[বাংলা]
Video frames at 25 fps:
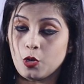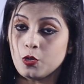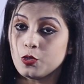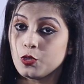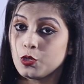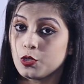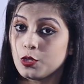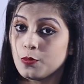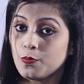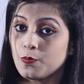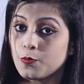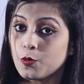তখন
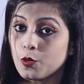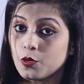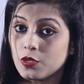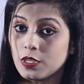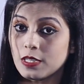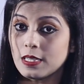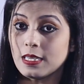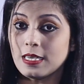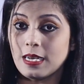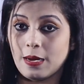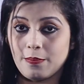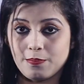যদি
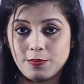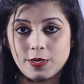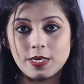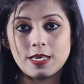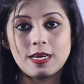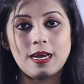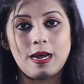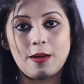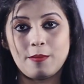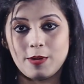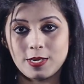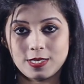প্রতিদিন আপনার
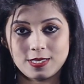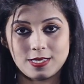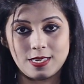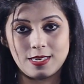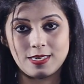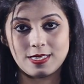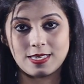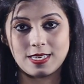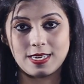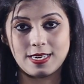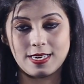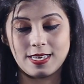খাবার
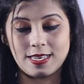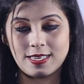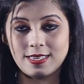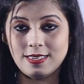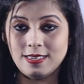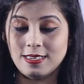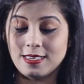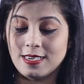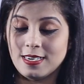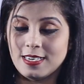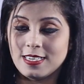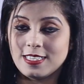তালিকায়
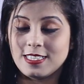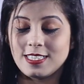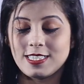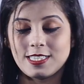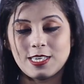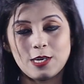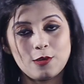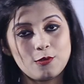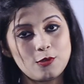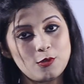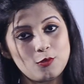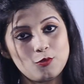রাখেন
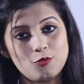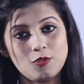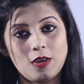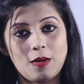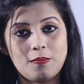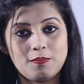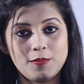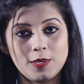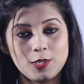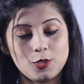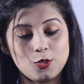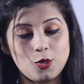সেটাও কিন্তু
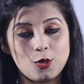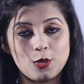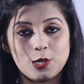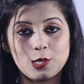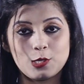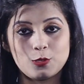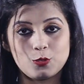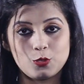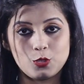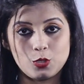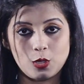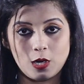আপনার
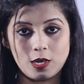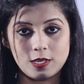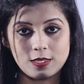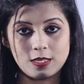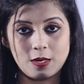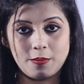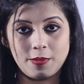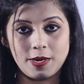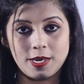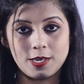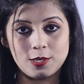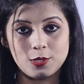ত্বকের
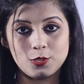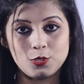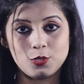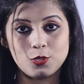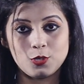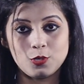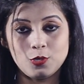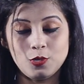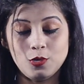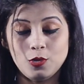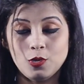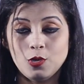উজ্জ্বলতা বাড়ানোর
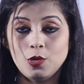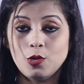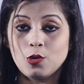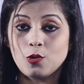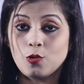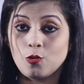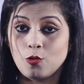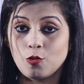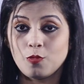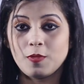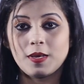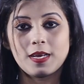জন্য
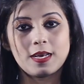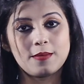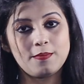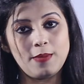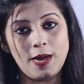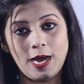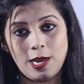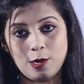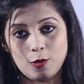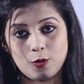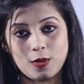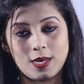খুবই
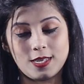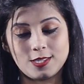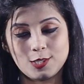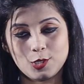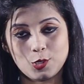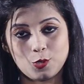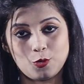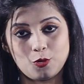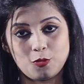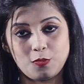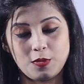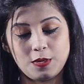ভালো কাজ
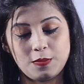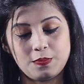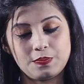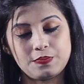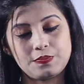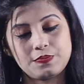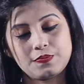করবে